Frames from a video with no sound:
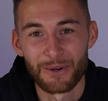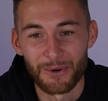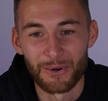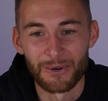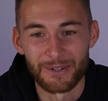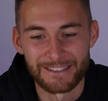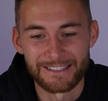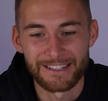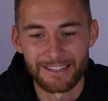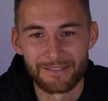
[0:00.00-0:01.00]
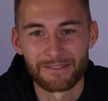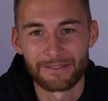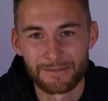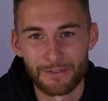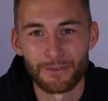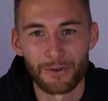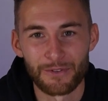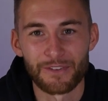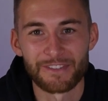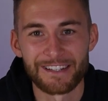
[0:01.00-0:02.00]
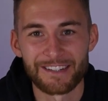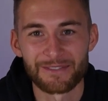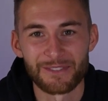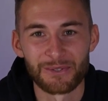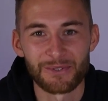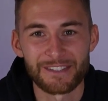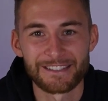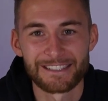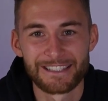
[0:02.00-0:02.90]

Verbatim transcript: Und wir freuen uns auf die nächsten Videos.